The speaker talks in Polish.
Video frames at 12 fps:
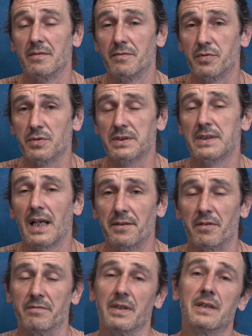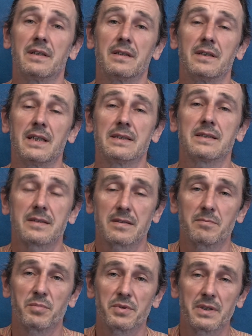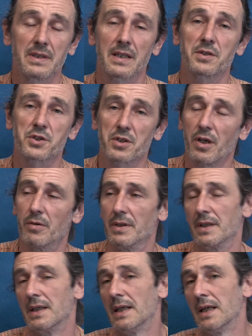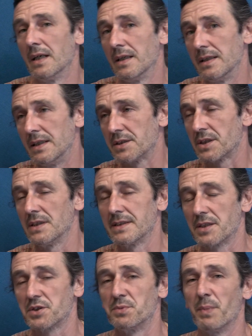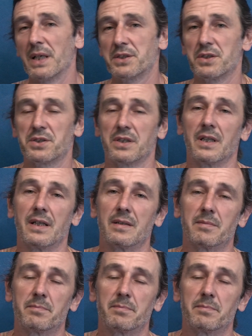w Ustianowej jest budynek szkoły. I jeżeli zatrzymacie się